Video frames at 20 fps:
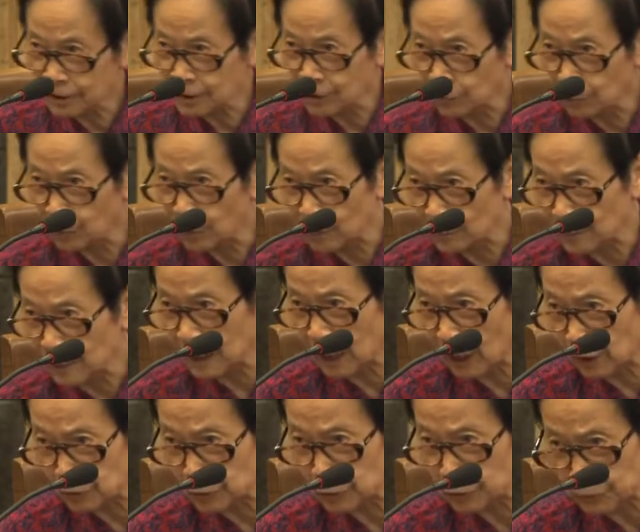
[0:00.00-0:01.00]
这是我们
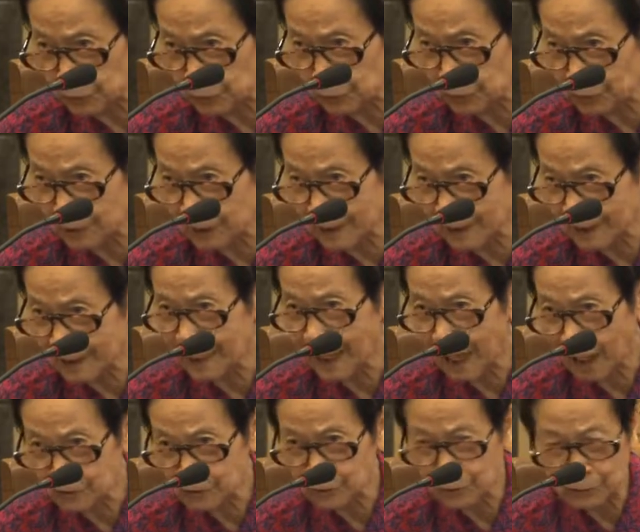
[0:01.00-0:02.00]
老祖宗
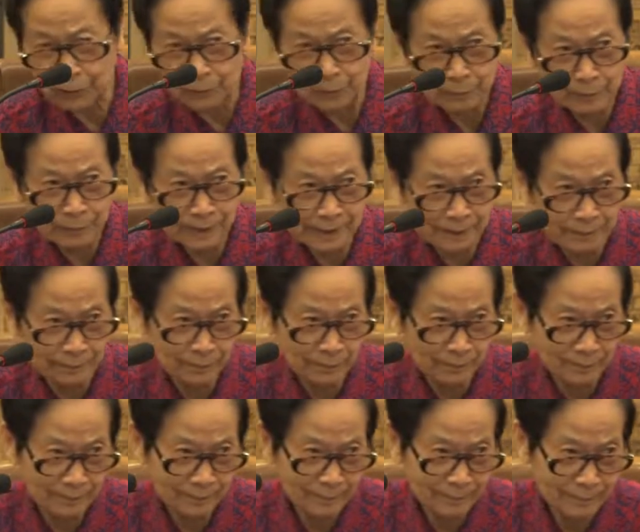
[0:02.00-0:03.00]
告诉我们的《
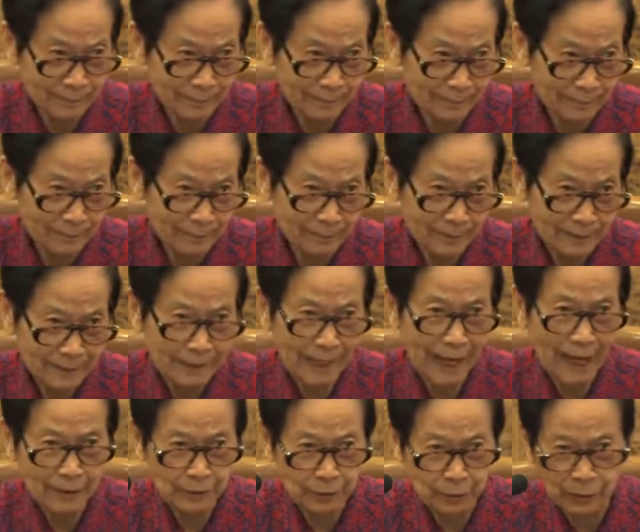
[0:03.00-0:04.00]

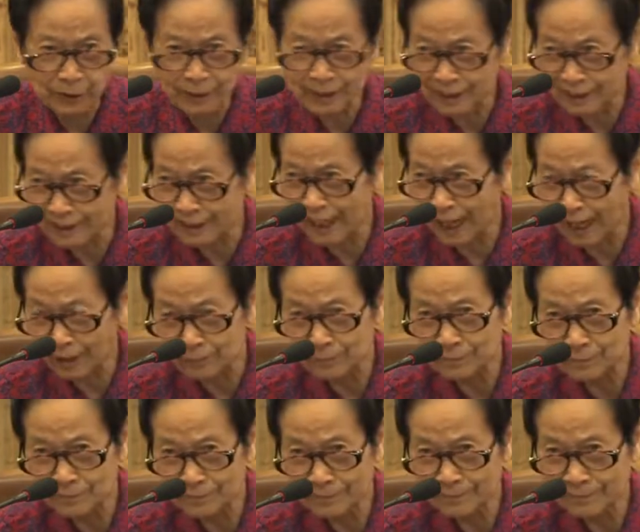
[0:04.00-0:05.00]
大学之
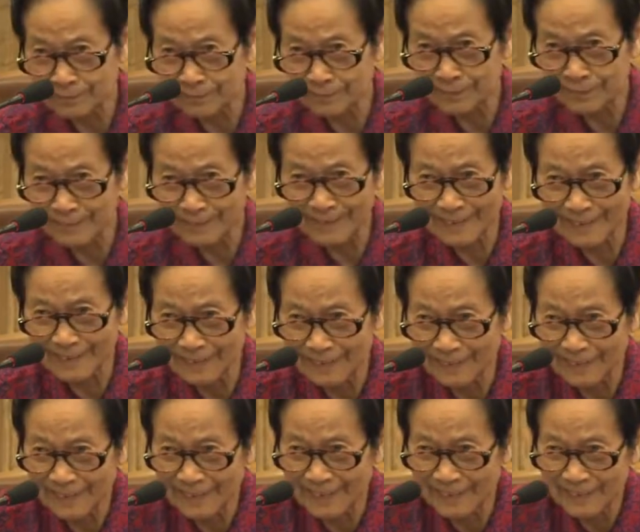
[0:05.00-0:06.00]
道》，
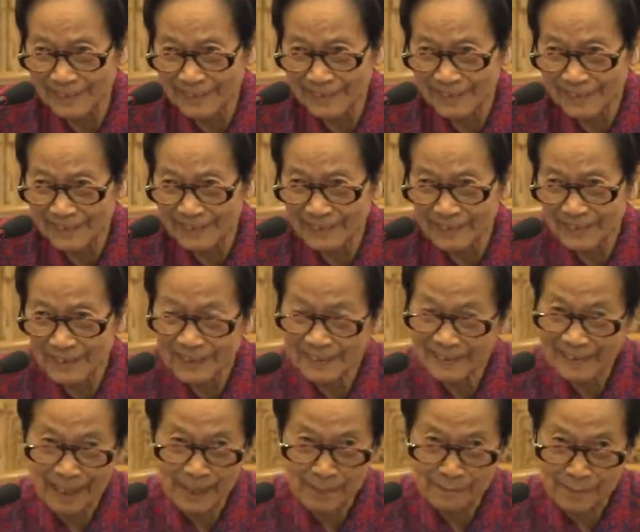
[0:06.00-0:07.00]

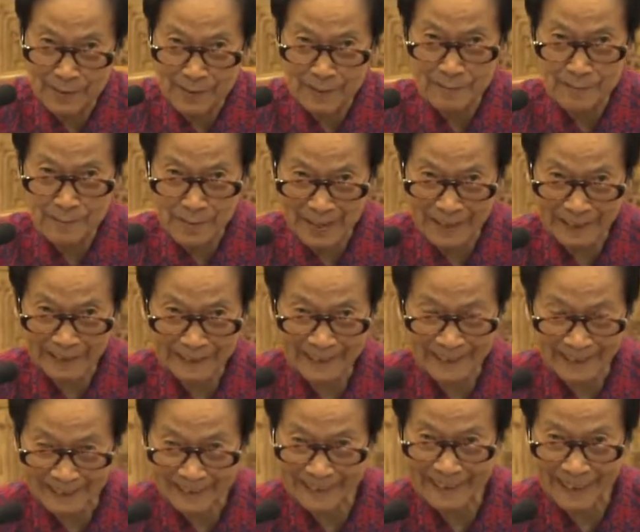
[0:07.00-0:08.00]
在明
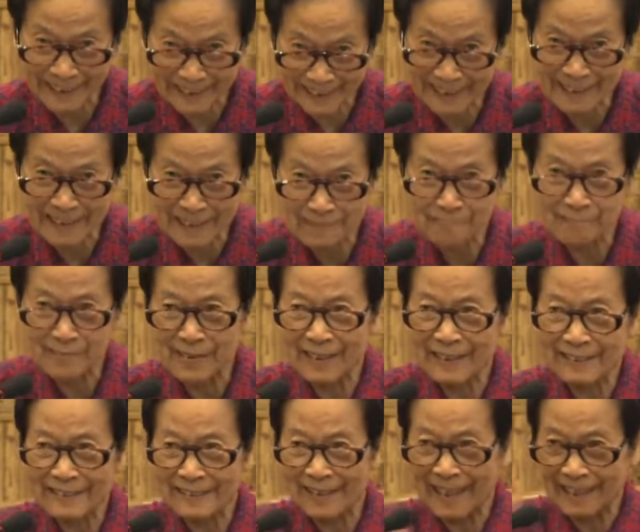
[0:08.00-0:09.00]
明德，在心
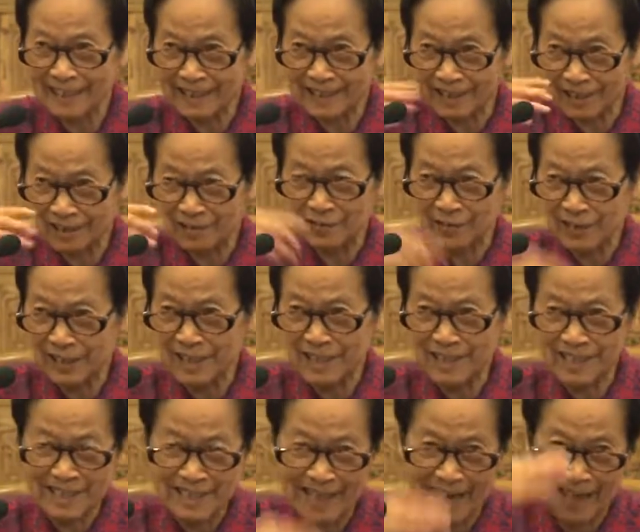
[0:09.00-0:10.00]
明，在止于
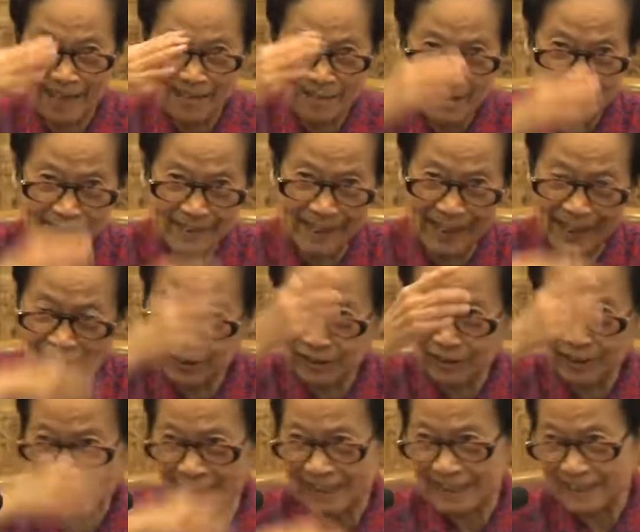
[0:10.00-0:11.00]
至善，然
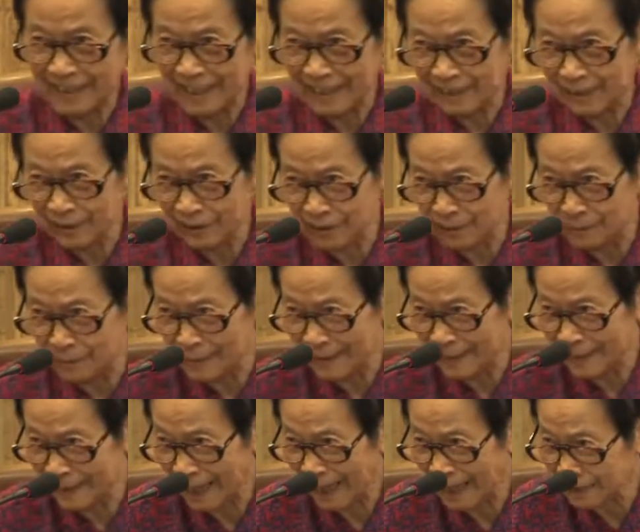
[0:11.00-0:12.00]
后底下就这
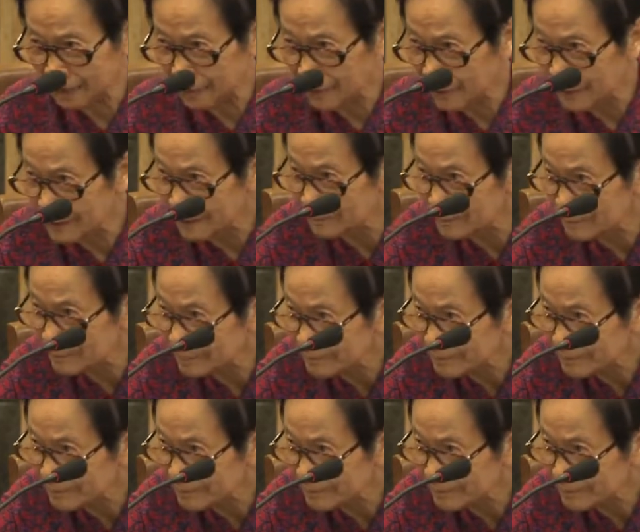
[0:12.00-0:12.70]
么一大堆。